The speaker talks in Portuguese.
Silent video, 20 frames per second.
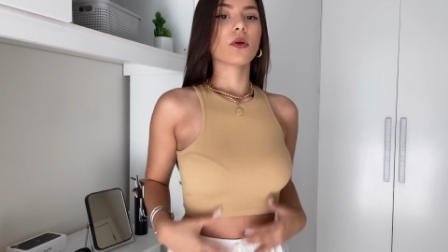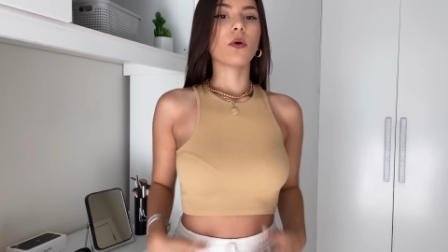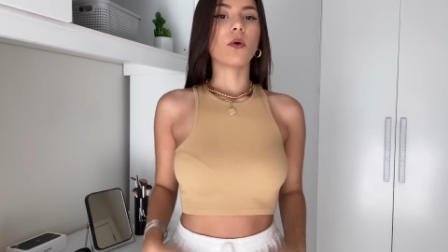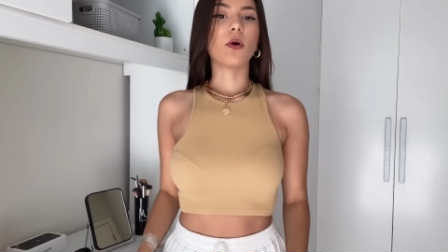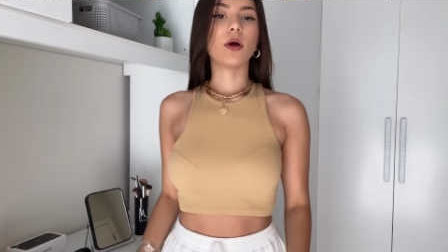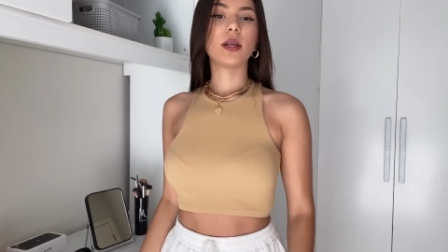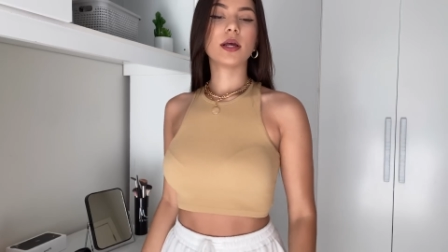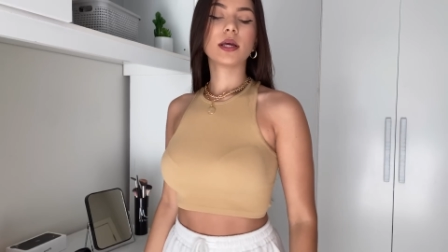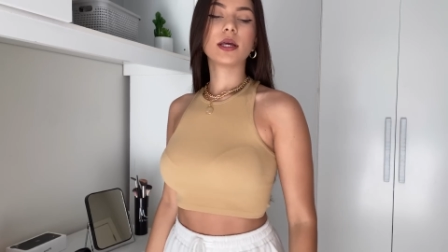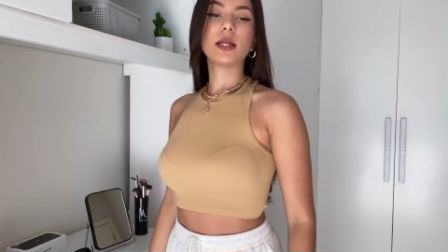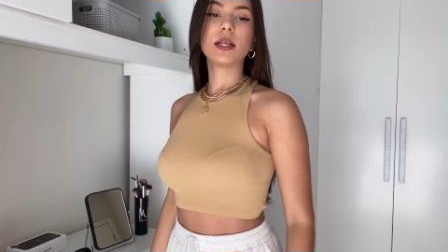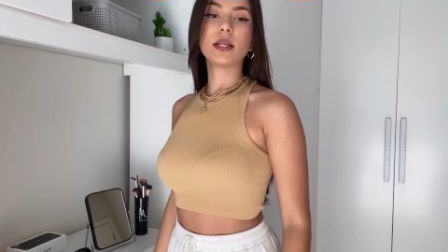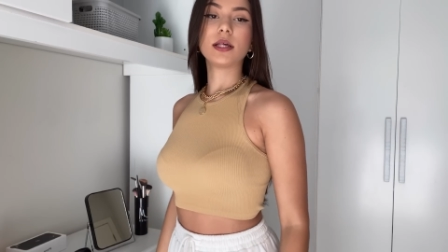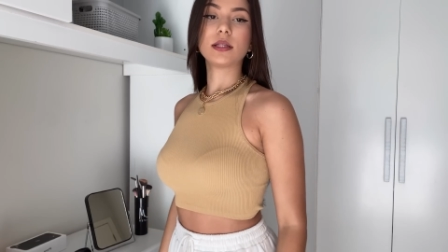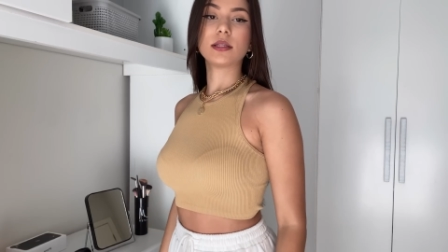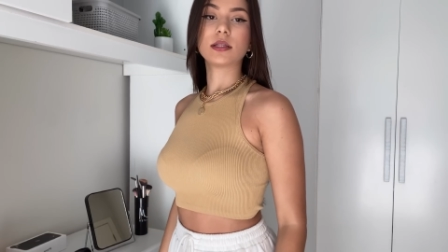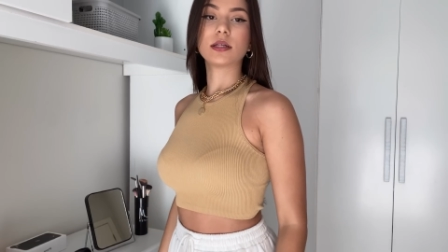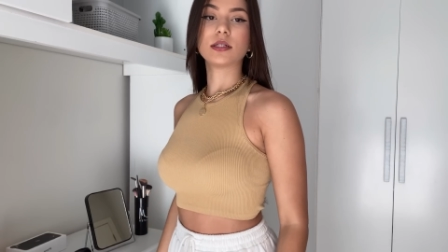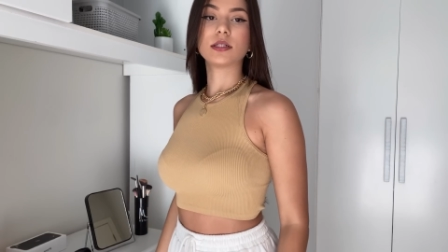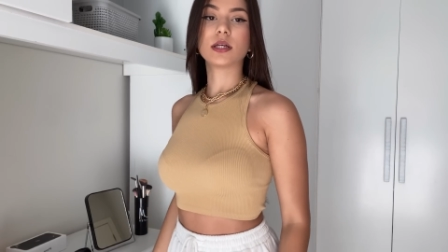Olha que
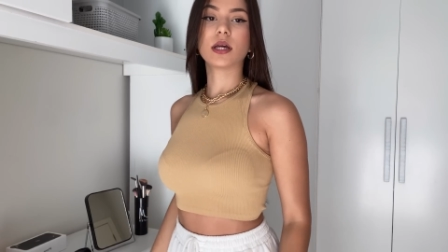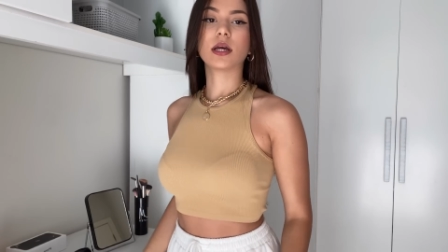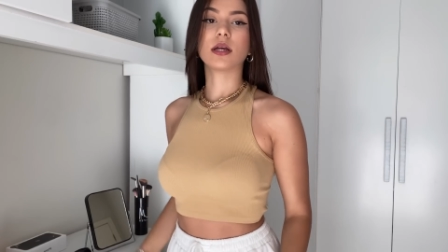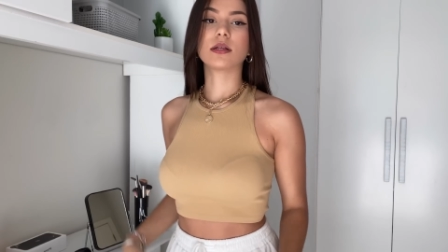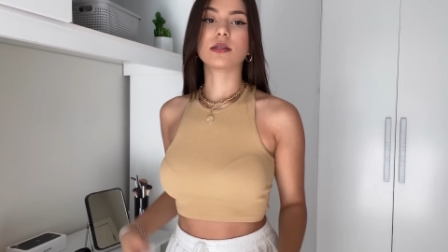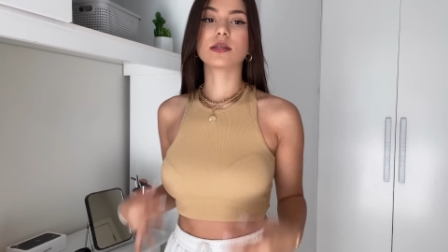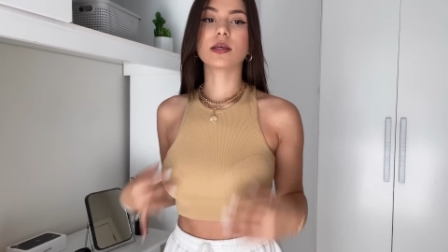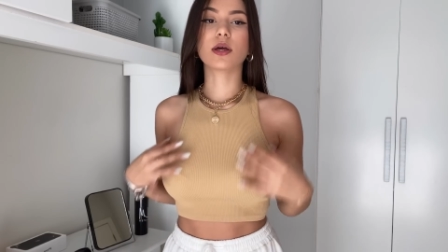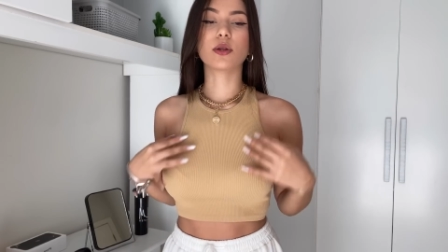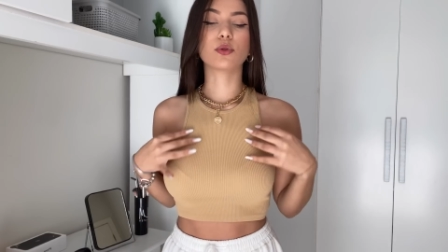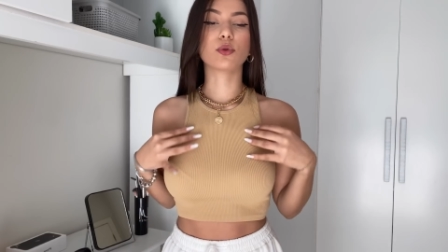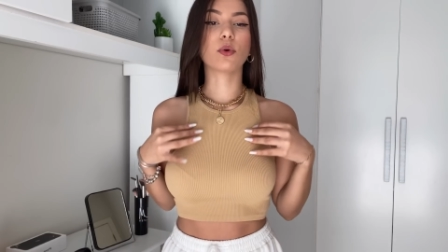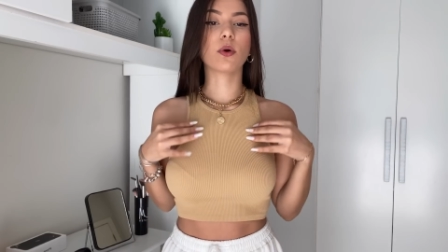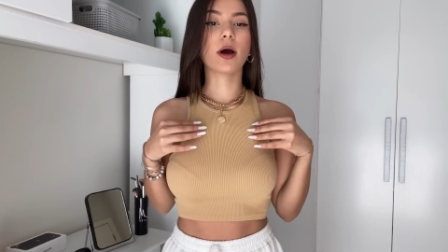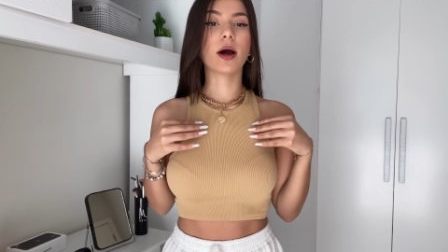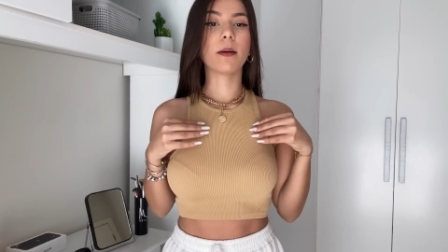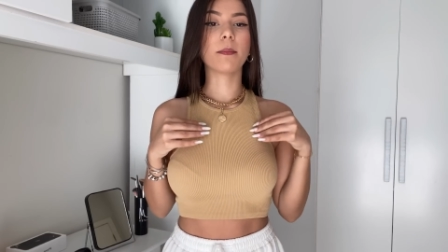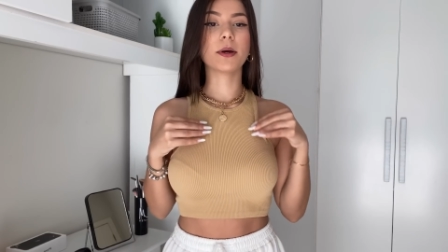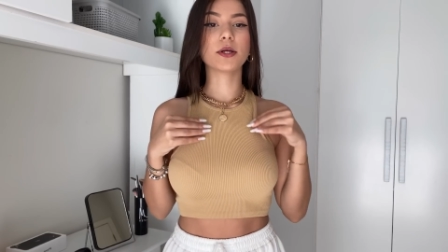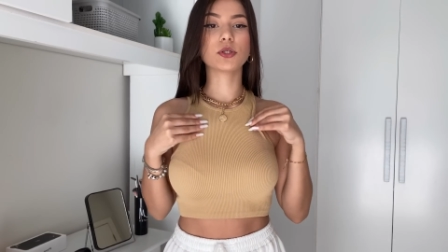linda, gente. Sério, eu tô
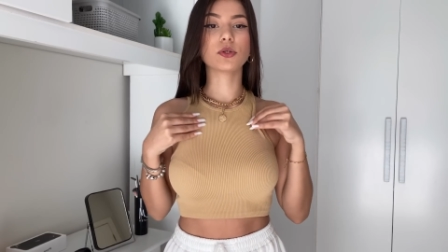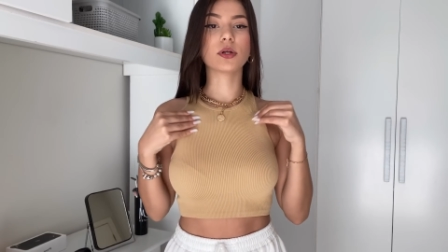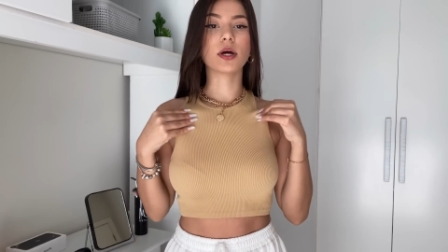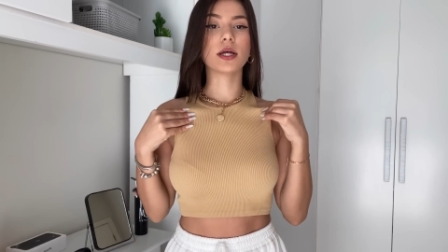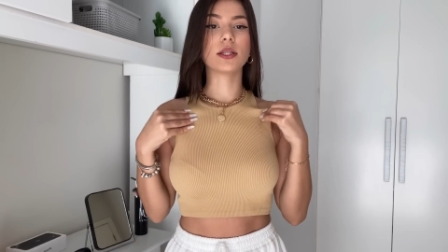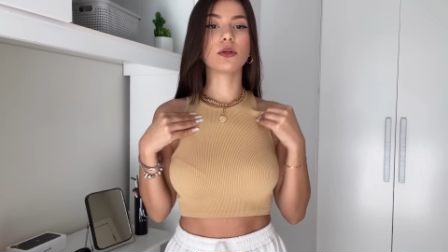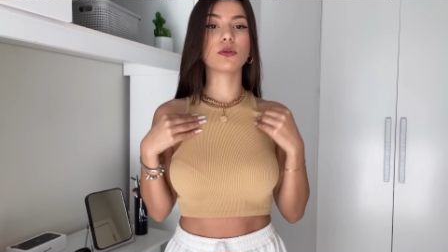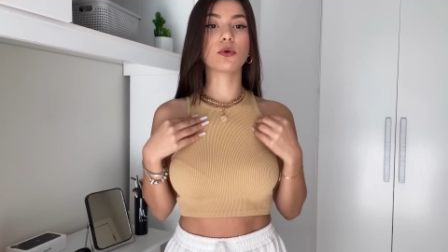apaixonada.